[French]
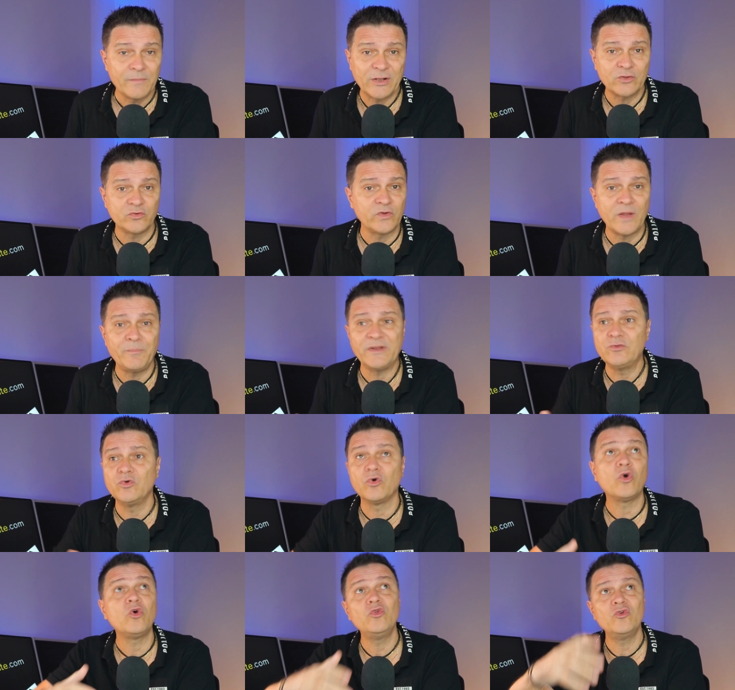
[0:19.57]
bah, quand on n'a pas de
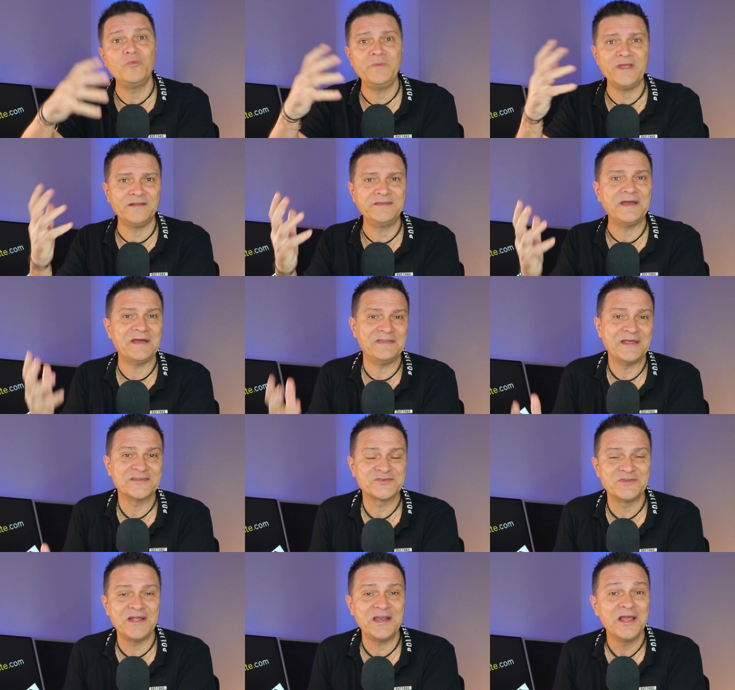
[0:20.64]
renommée
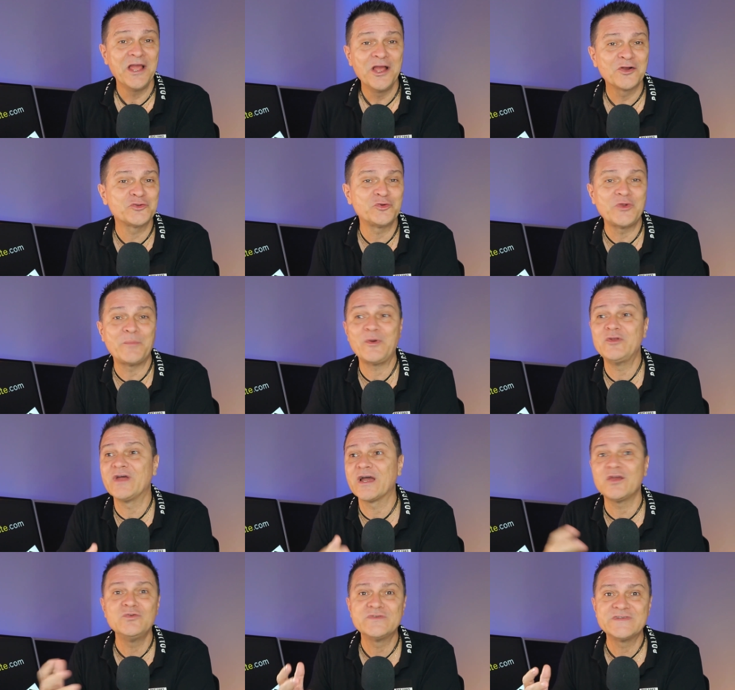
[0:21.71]
internationale, quand on n'a pas une
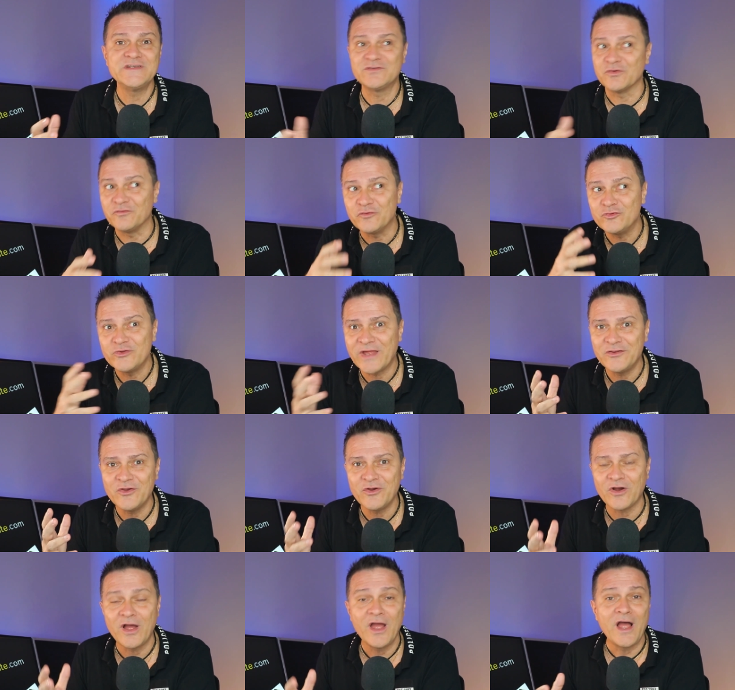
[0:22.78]
réussite venue
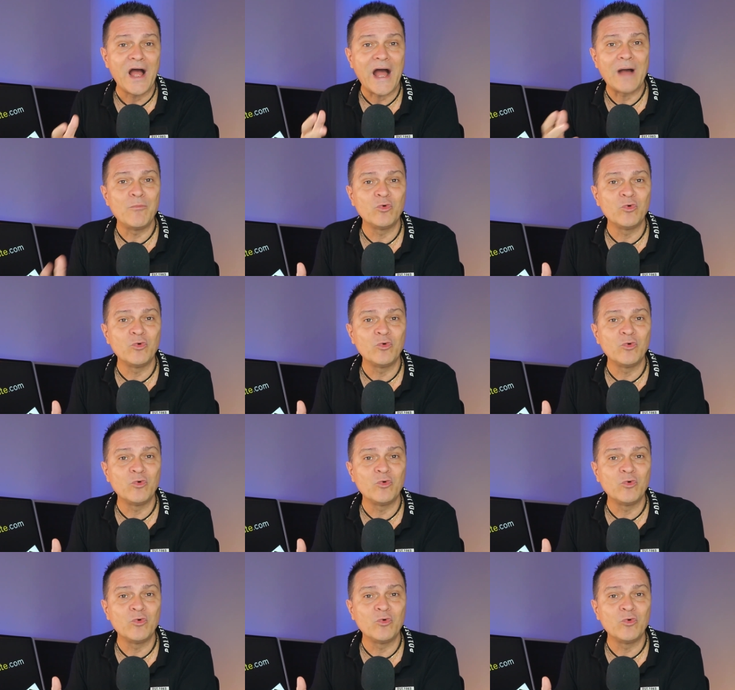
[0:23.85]
d'ailleurs à